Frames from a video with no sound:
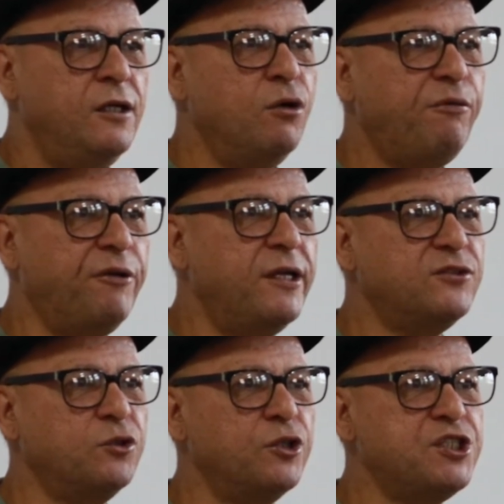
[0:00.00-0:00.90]
Eu
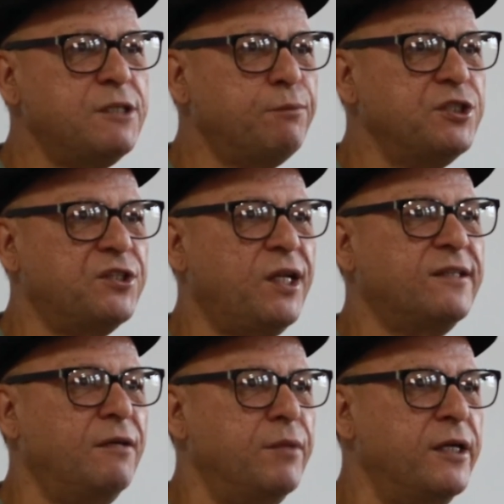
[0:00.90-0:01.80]
ofereço dois tipos de
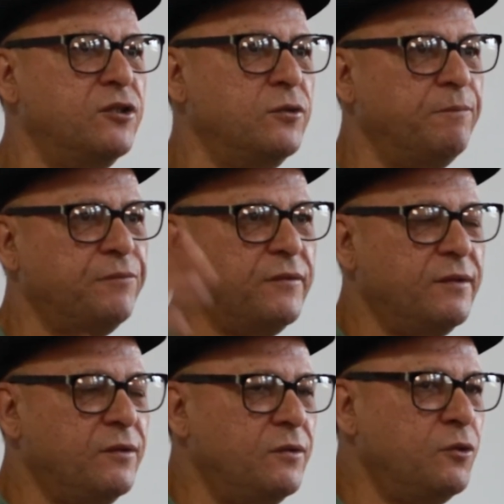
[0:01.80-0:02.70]
tratamento,
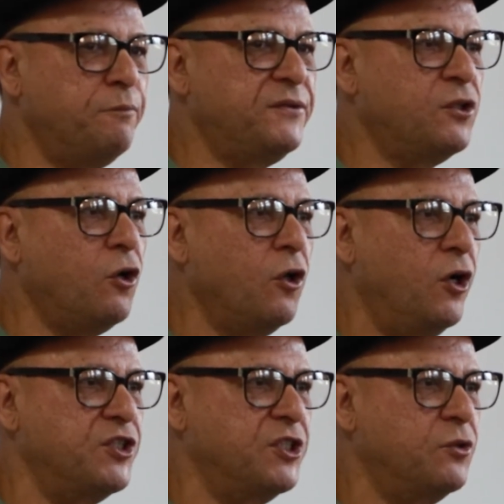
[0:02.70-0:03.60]
o
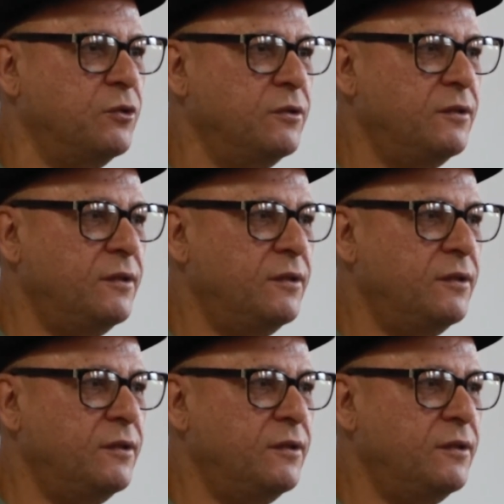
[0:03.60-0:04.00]
psicológico